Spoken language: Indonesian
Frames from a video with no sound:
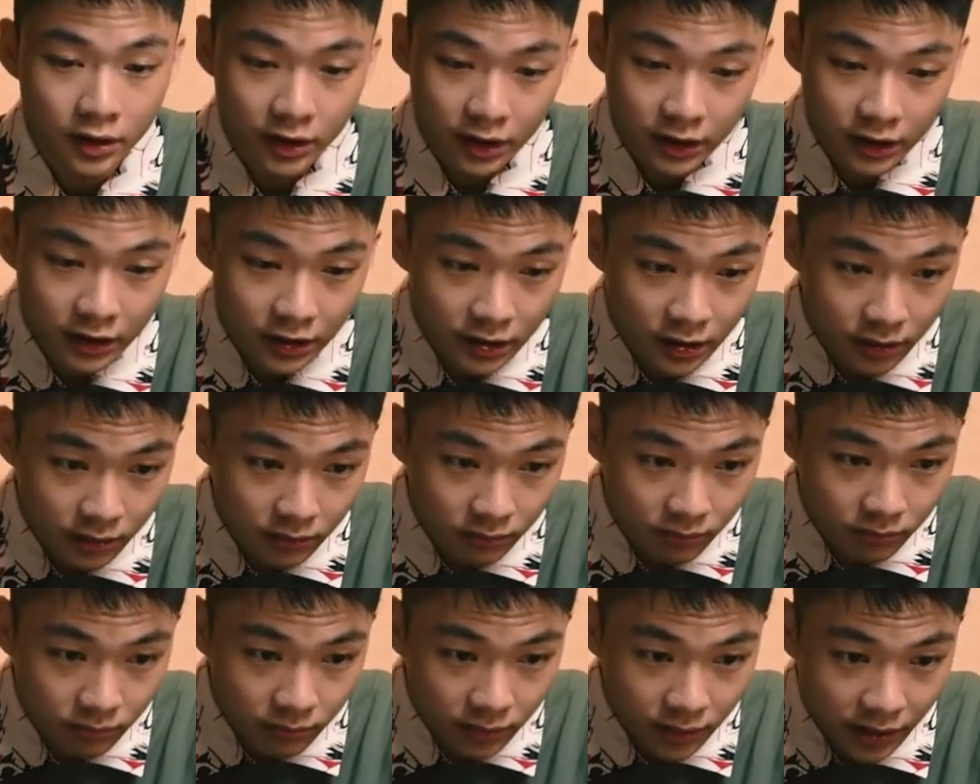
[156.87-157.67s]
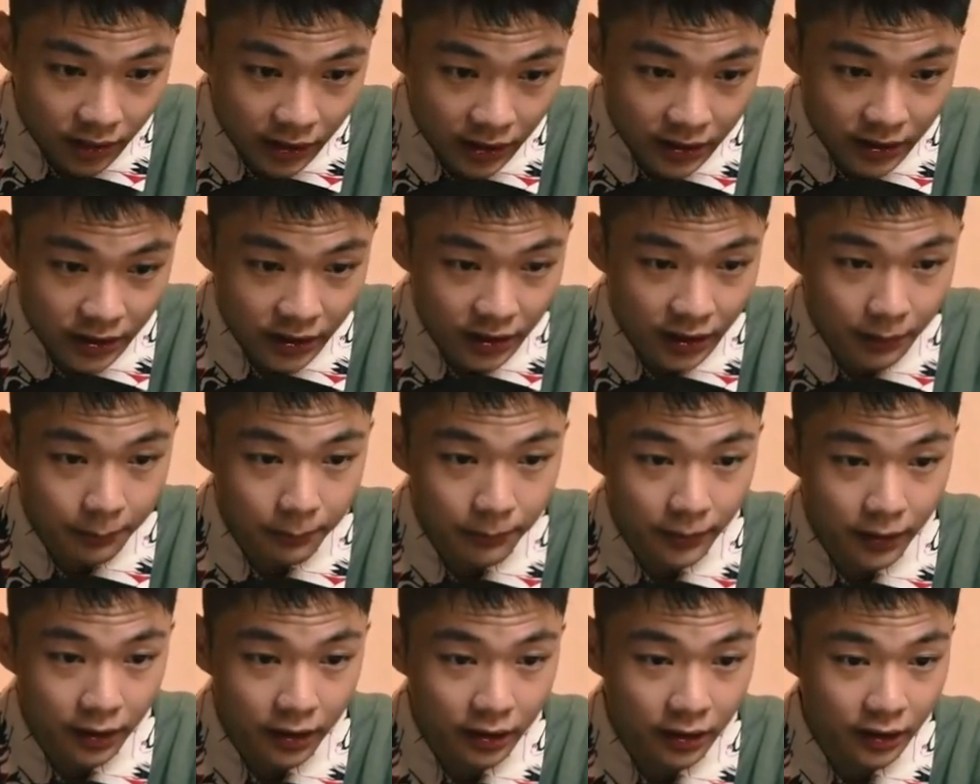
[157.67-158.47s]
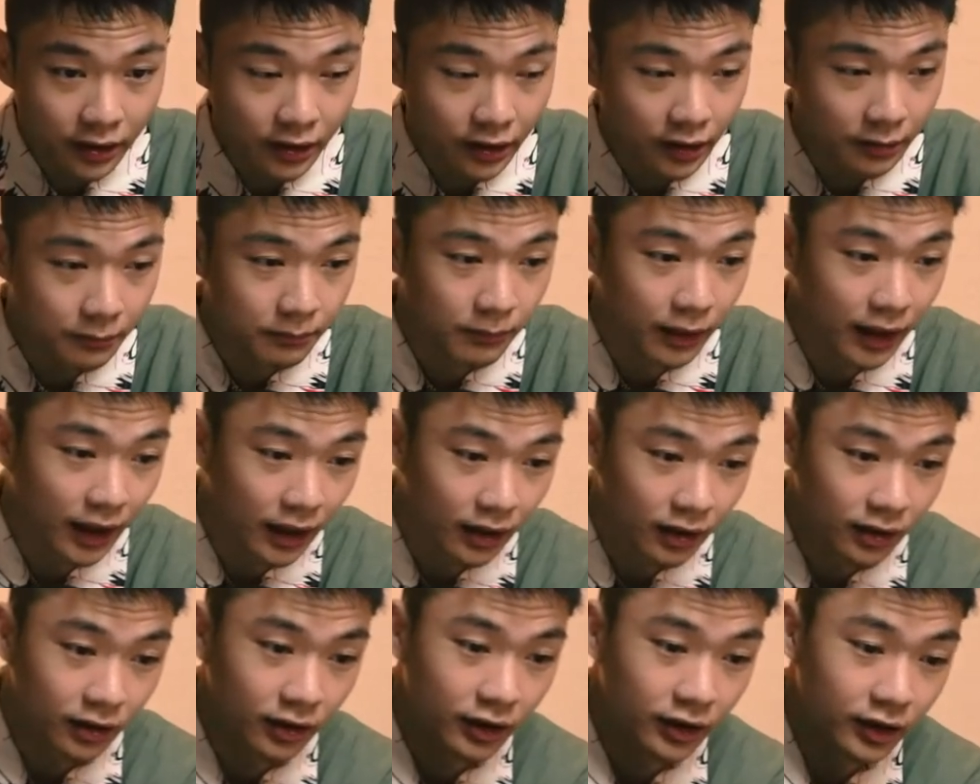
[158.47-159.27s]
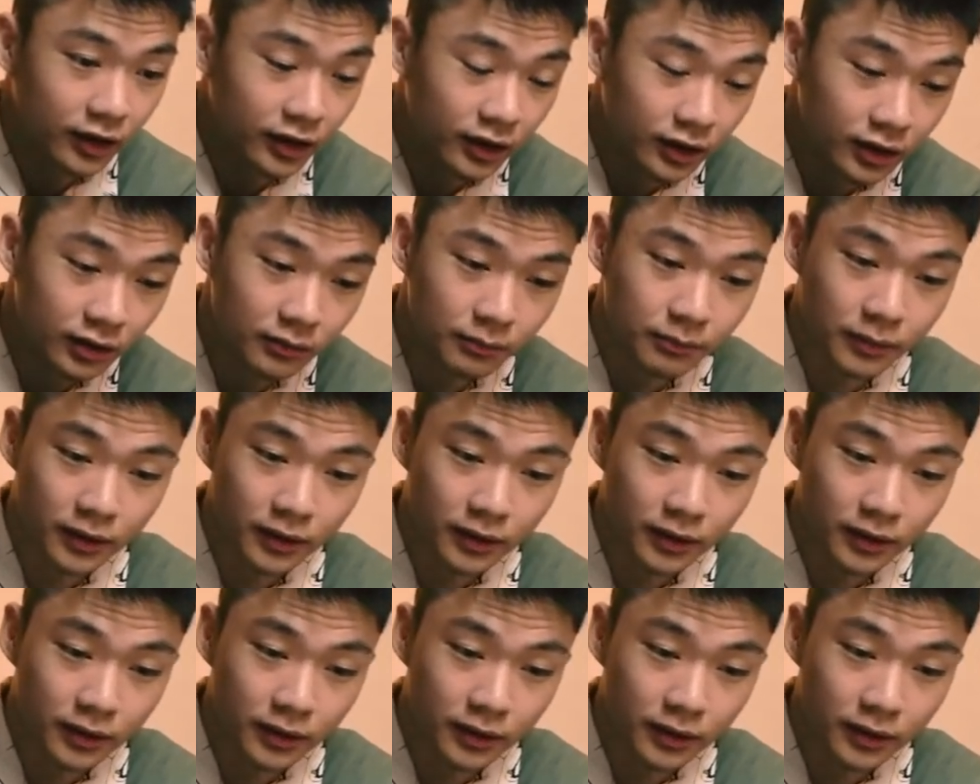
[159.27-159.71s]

ini kayaknya nggak pakai baterai